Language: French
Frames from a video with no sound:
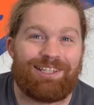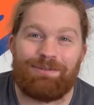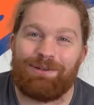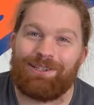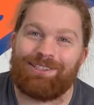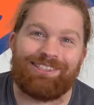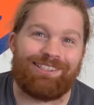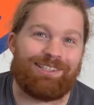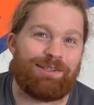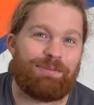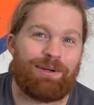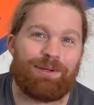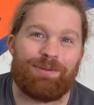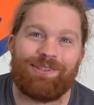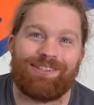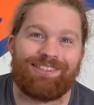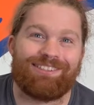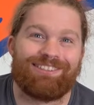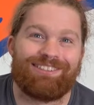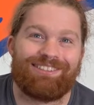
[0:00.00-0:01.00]
Bah, c'était pas
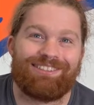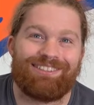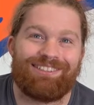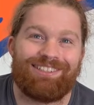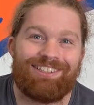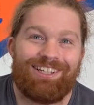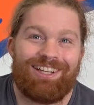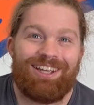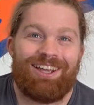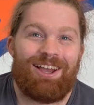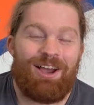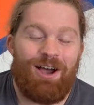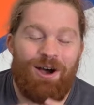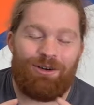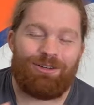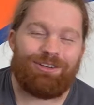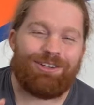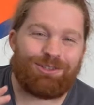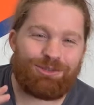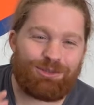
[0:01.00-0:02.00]
bien.
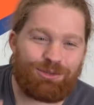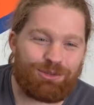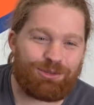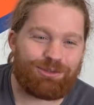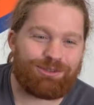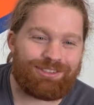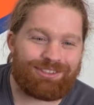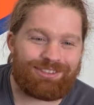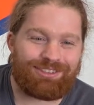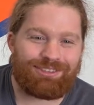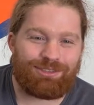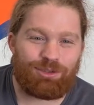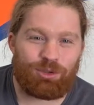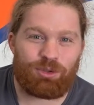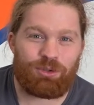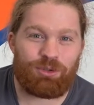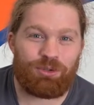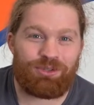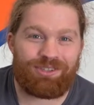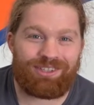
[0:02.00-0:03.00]
En fait, Dune,
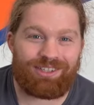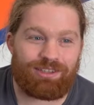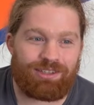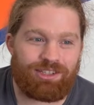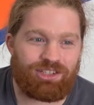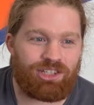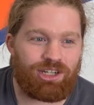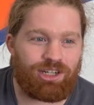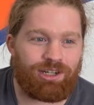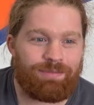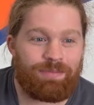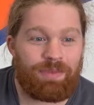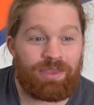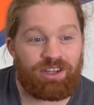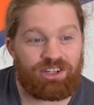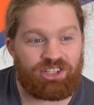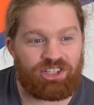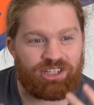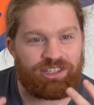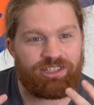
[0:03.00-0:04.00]
le truc, c'est que déjà,
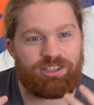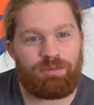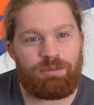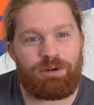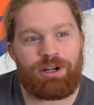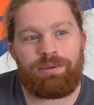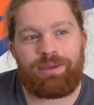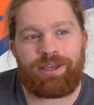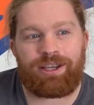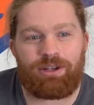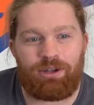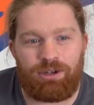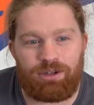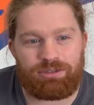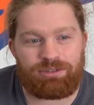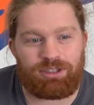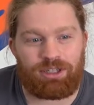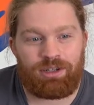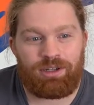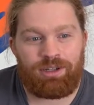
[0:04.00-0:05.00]
j'ai un énorme problème avec
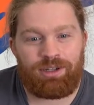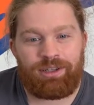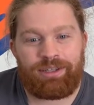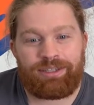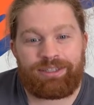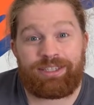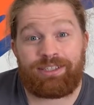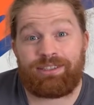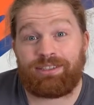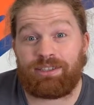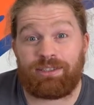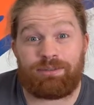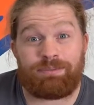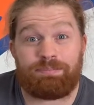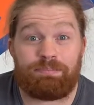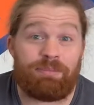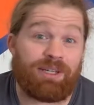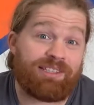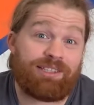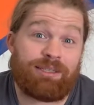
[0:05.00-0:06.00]
l'œuvre, qui est que c'est
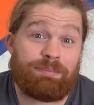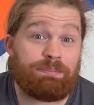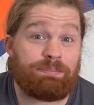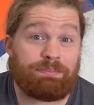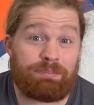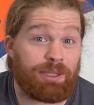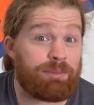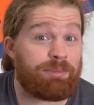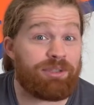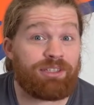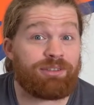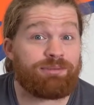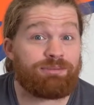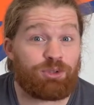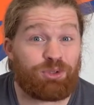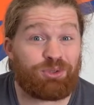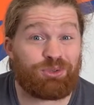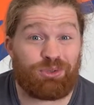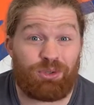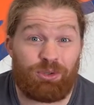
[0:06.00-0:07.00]
bah, pas bien,
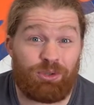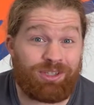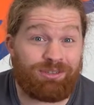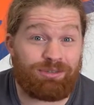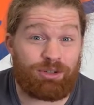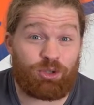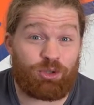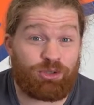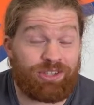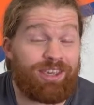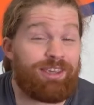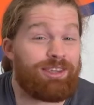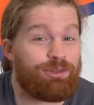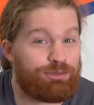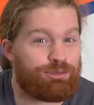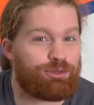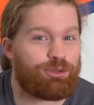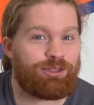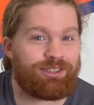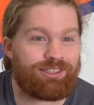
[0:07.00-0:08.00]
Dune, le livre. Je sais, il
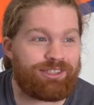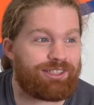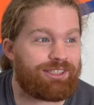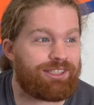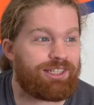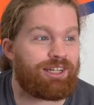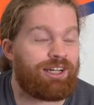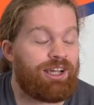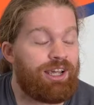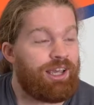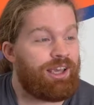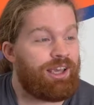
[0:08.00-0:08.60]
faut le dire.